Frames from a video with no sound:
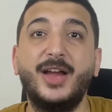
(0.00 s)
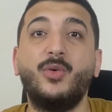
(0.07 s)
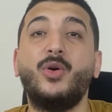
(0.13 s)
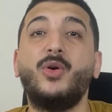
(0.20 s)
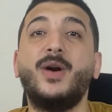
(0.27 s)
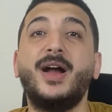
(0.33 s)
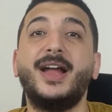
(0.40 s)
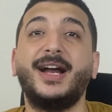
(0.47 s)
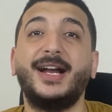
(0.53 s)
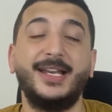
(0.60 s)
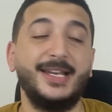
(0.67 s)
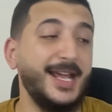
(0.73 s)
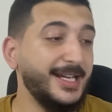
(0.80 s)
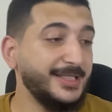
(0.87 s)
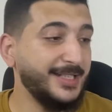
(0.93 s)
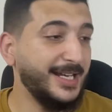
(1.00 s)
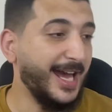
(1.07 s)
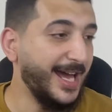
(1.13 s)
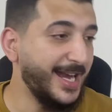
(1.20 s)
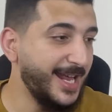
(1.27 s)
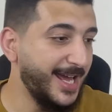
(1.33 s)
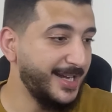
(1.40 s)
وهو اعلان
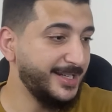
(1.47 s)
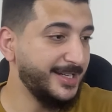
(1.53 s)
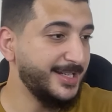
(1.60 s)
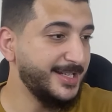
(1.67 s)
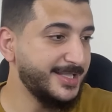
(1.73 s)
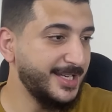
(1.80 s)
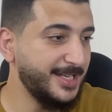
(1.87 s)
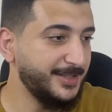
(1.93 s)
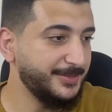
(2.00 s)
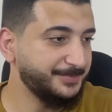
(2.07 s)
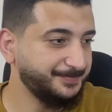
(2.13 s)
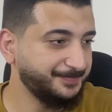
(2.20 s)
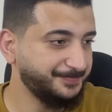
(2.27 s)
الحلقه اللي نزل